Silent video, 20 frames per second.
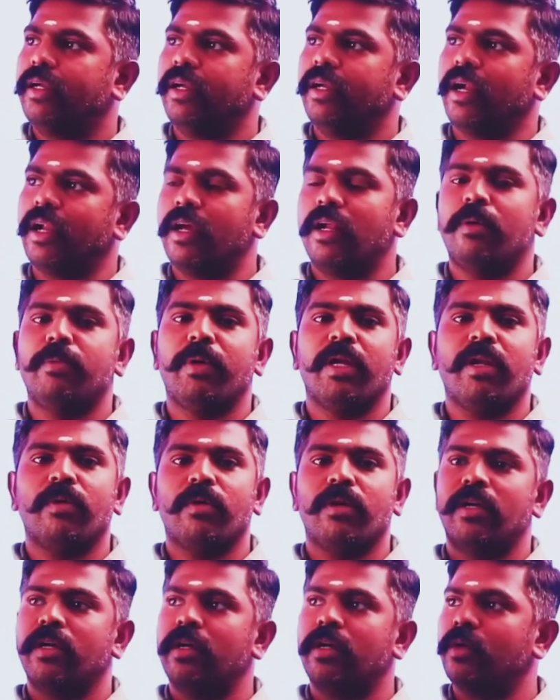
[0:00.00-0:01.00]
அடையாளம் என்னவா
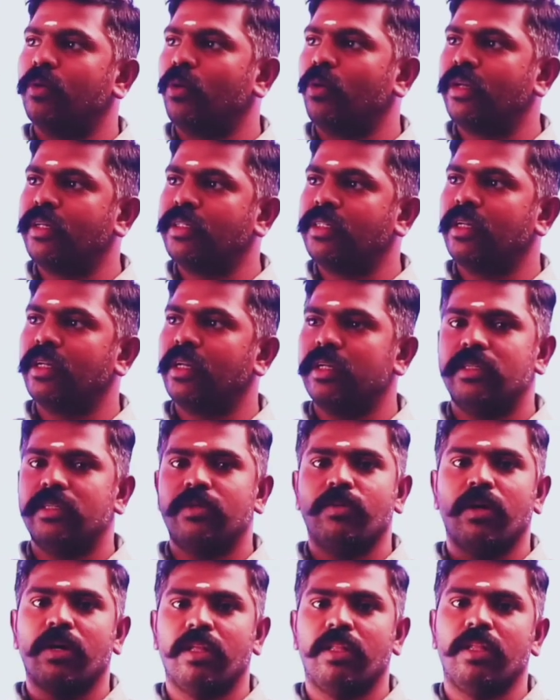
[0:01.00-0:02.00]
இருக்குது ஒரு டெசிக்னேஷன்
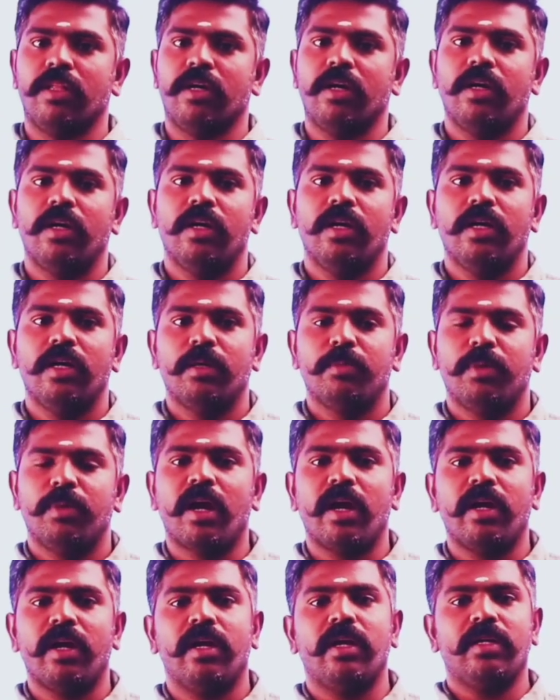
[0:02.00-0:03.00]
வாங்குறது தான் இப்போ
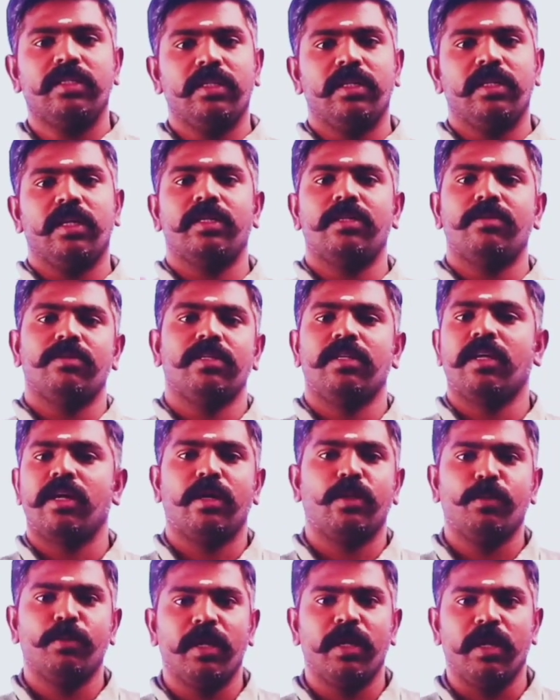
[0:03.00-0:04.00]
நான் என்ன டெசிக்னேஷன் வச்சுருக்கேன்
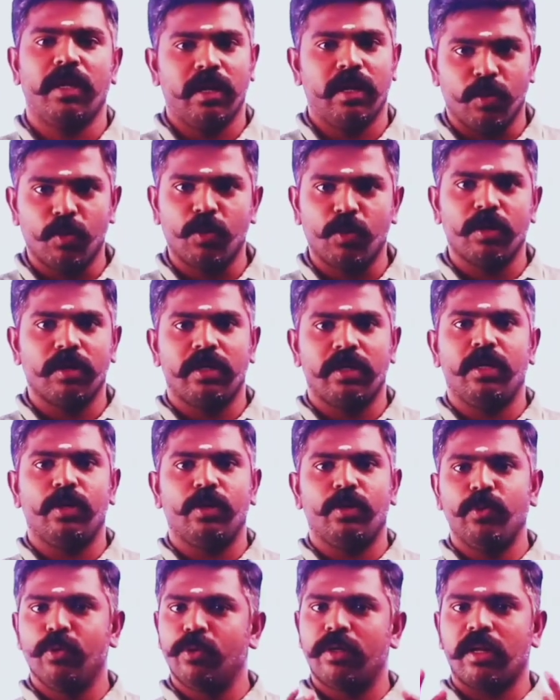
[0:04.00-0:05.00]
எதுவுமே இல்லை நீங்கள் உங்களுக்கு
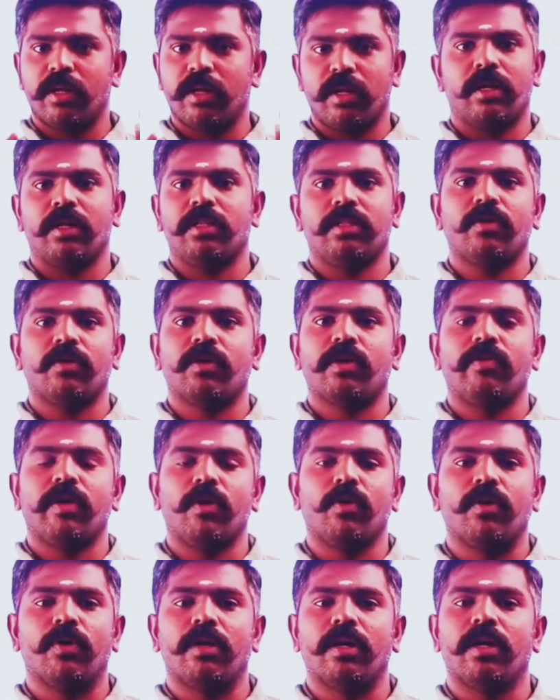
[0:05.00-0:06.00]
டியூட்டராக இருக்கிறத தவிர வேறு
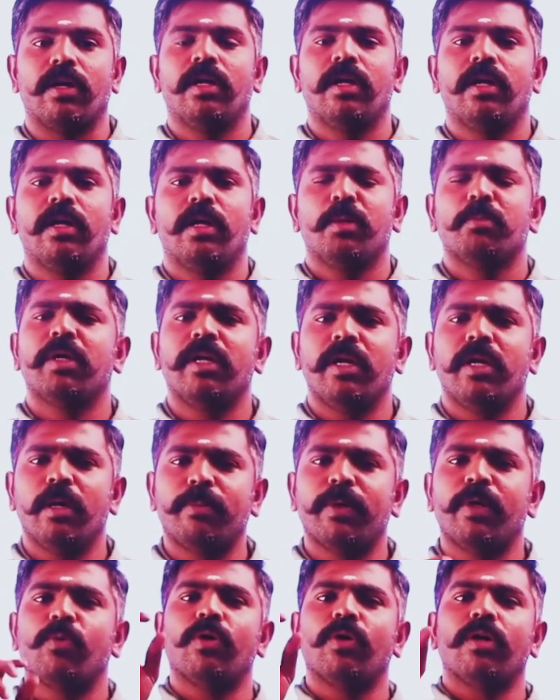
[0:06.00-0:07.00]
ஒன்றும் இல்லை பட்
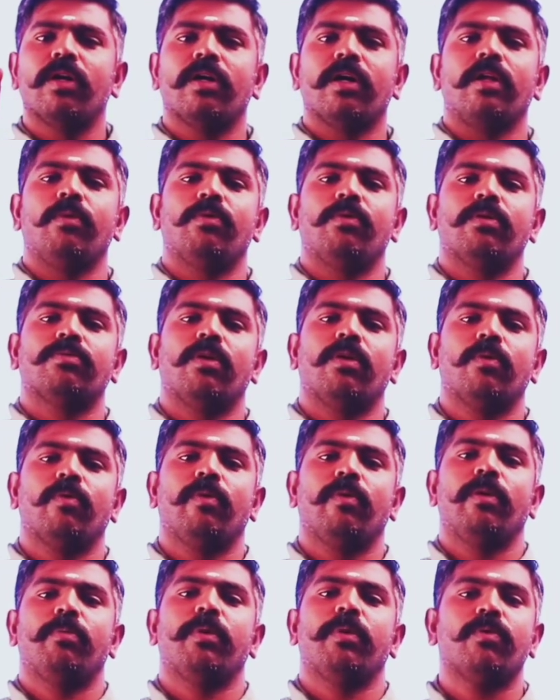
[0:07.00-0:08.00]
எப்படி உங்களுக்கு அறிவுரை
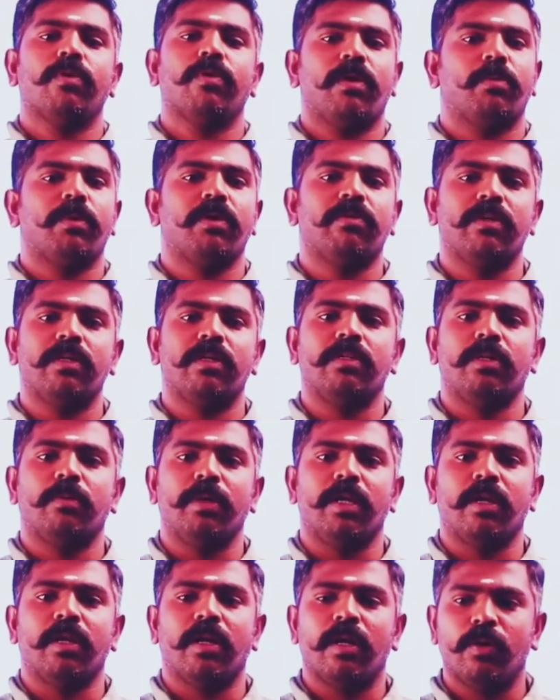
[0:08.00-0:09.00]
சொல்லக்கூடிய பக்குவம் நமக்கு வருது
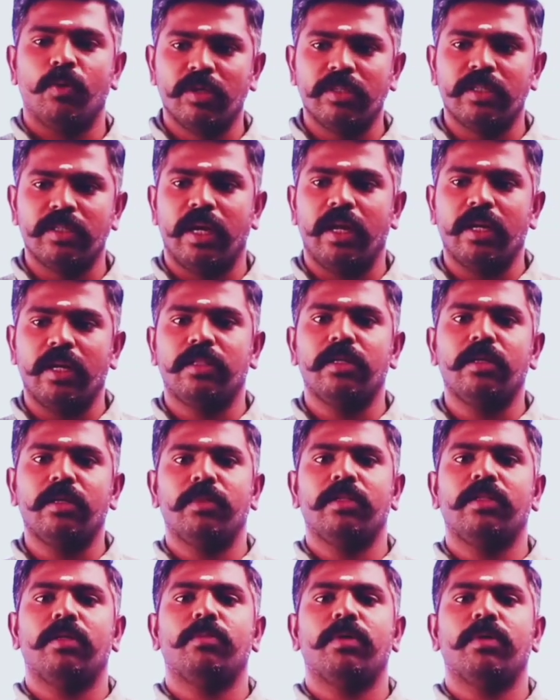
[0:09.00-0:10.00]
அப்படின்னா ஒரு செயலை திரும்ப
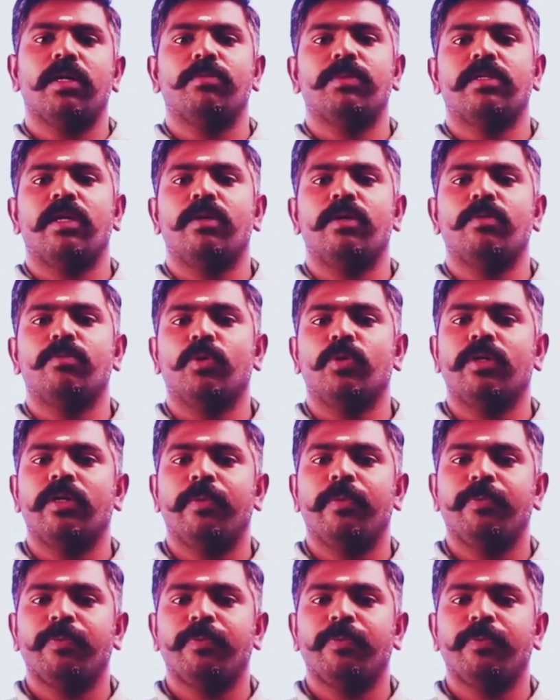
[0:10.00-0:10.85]
திரும்ப நம்ம செய்யும்போது